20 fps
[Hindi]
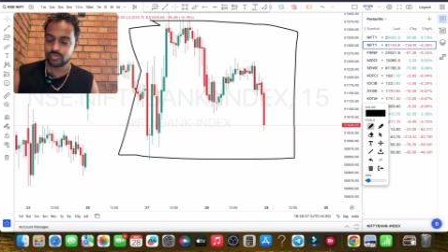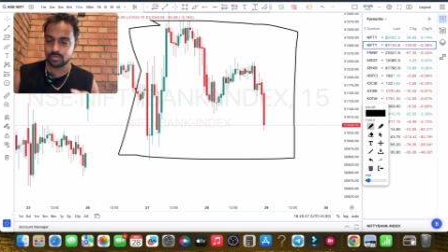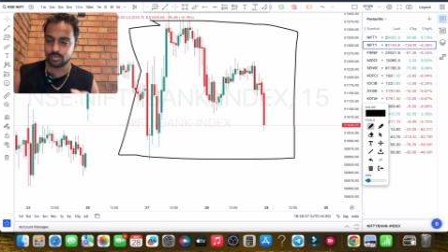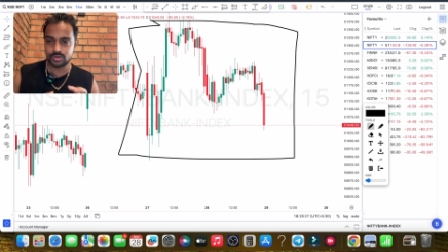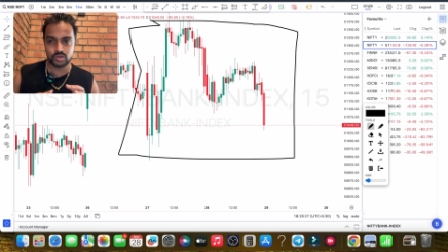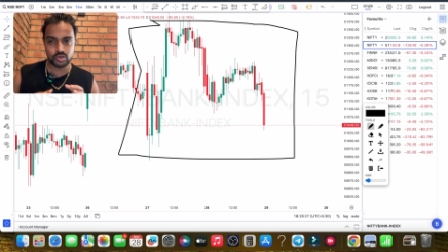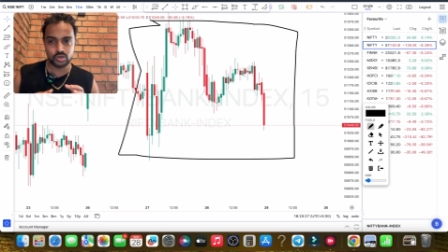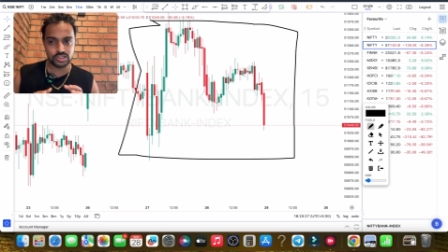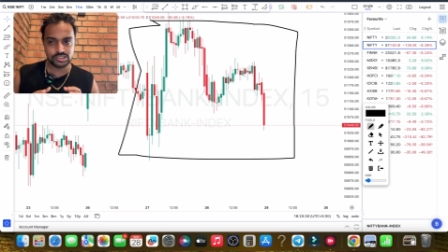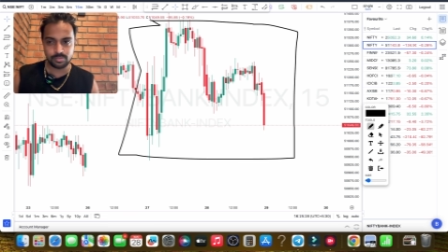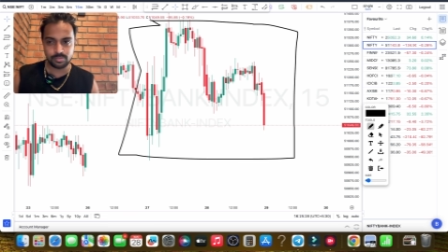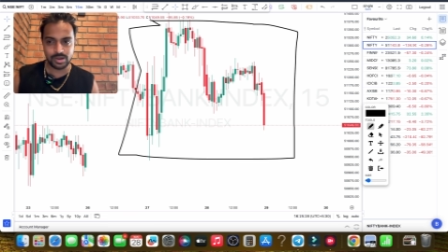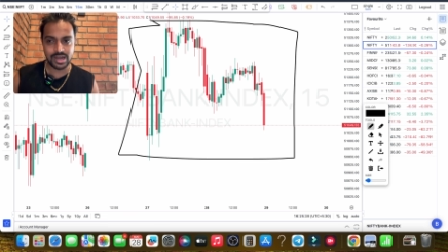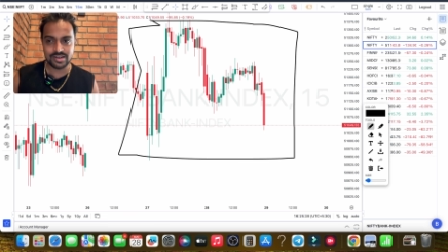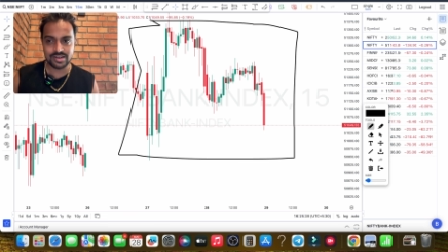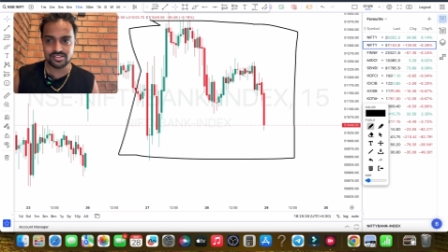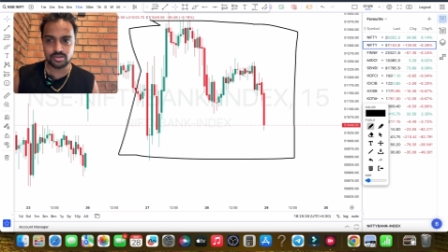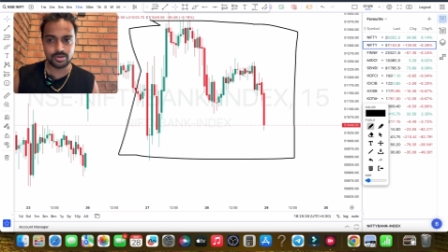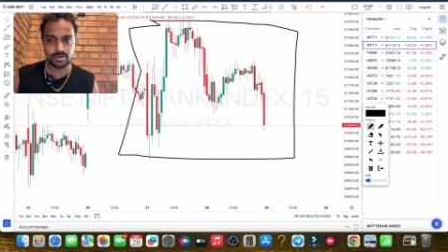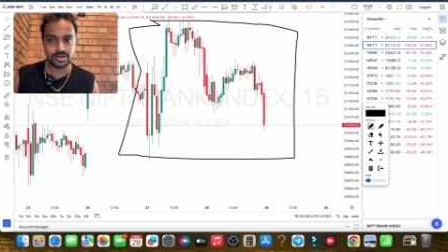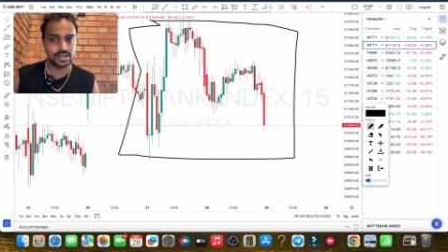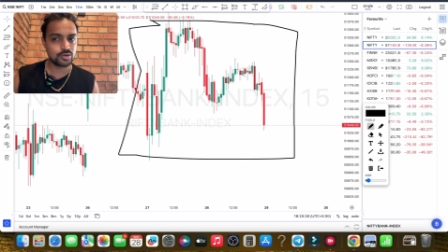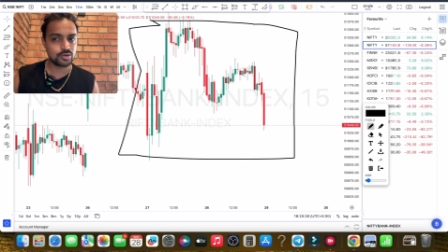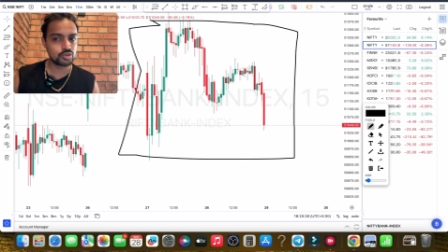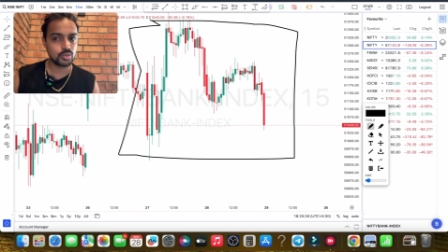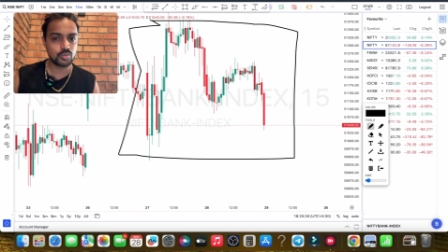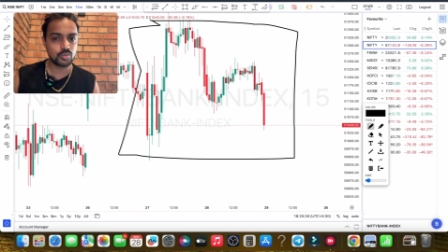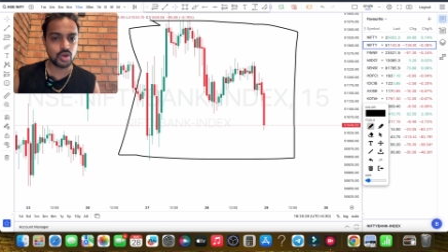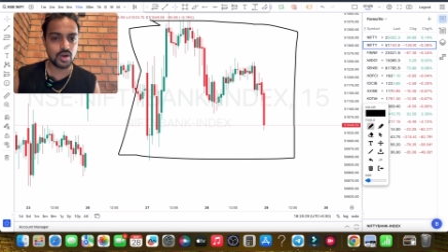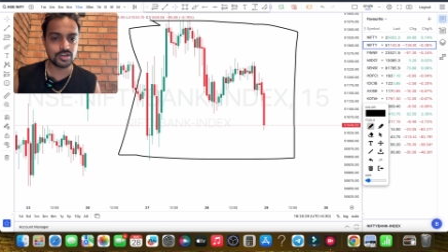मैं थोड़ा सा बाहर से बैठा हूँ
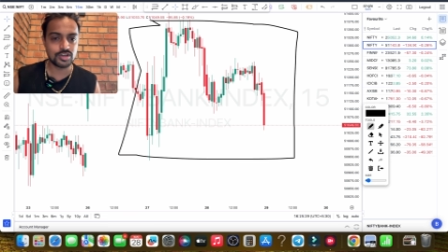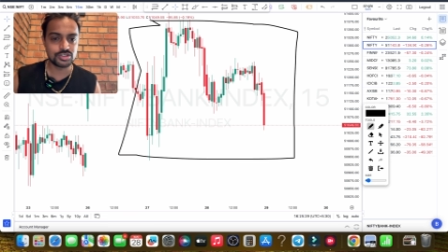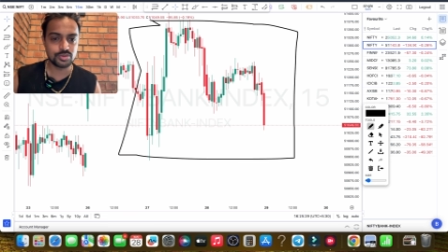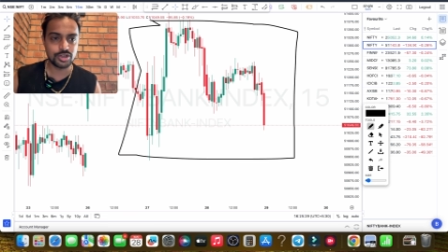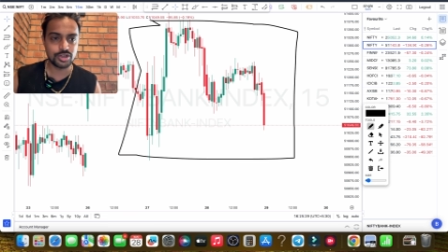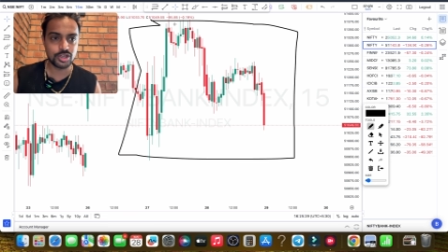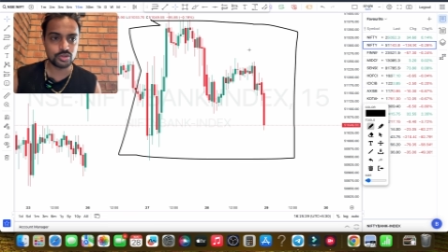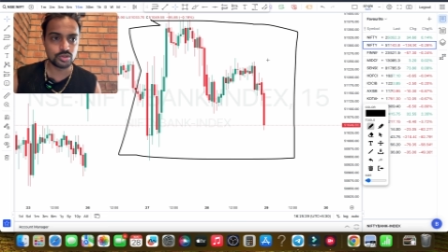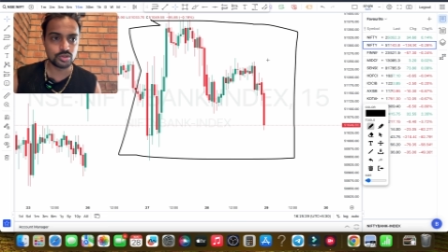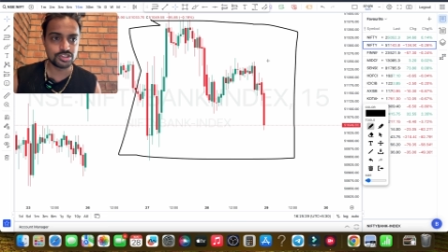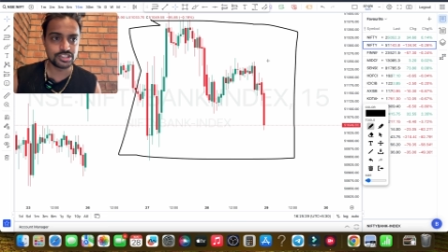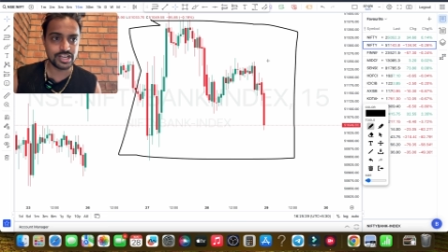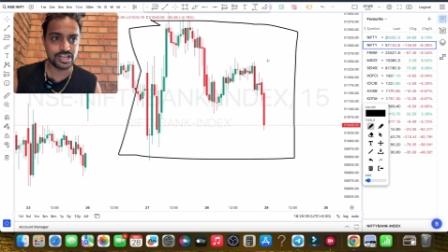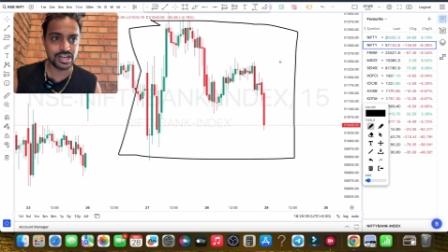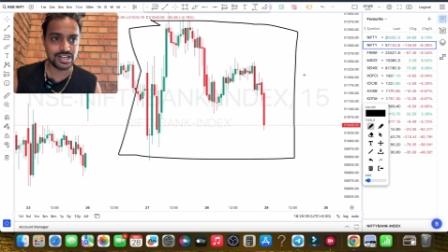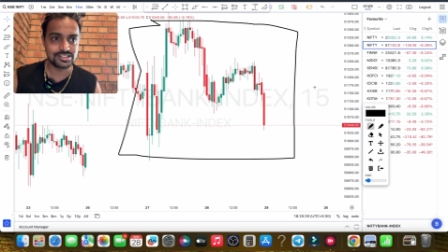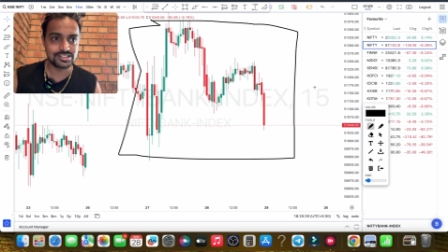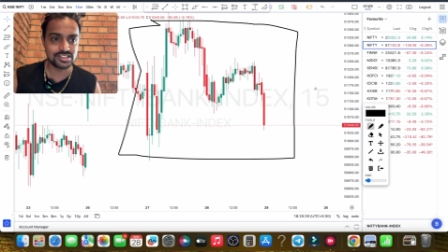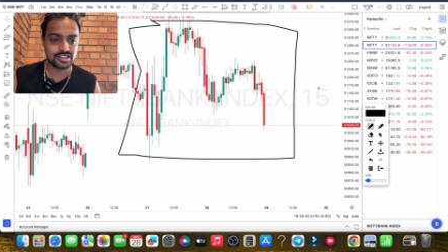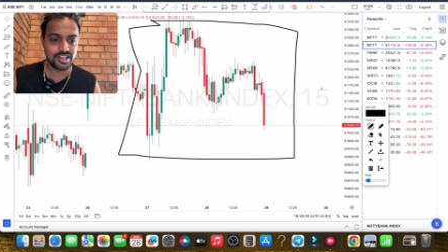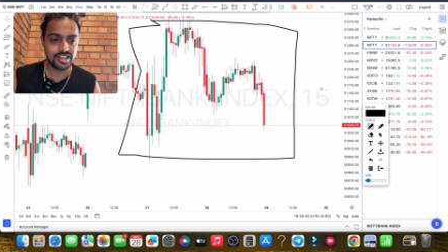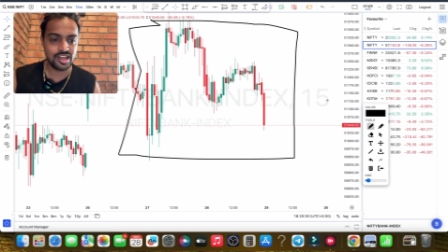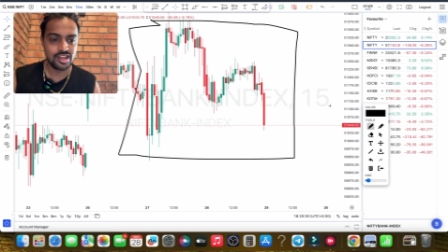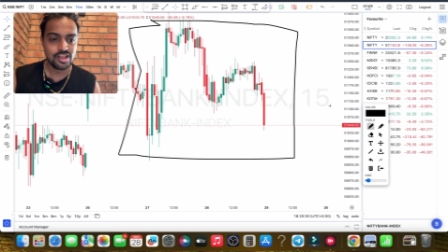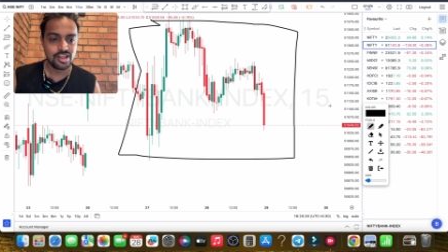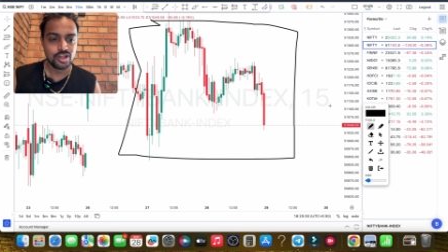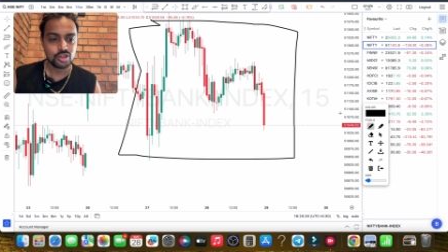तो आपको आवाज वगैरह थोड़ी सी आ सकती है